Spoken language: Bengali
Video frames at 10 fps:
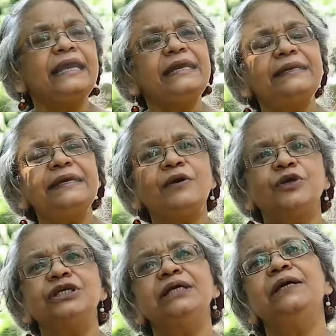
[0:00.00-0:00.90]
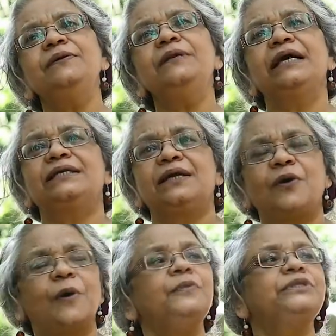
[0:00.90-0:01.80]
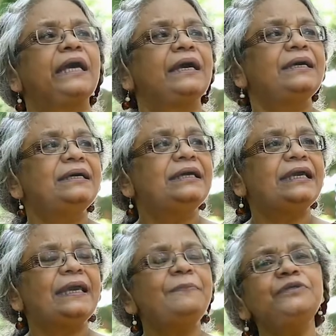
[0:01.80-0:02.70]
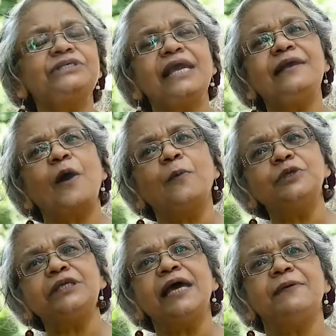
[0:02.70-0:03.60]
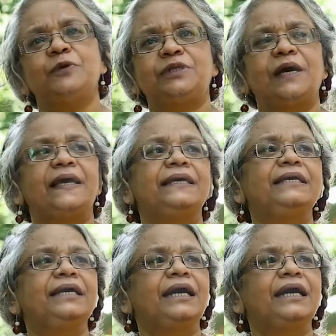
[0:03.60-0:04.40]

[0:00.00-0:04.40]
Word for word: এইটি অসাধারণ একটা ক্ষমতা এবং সেই ক্ষমতাই বোধহয়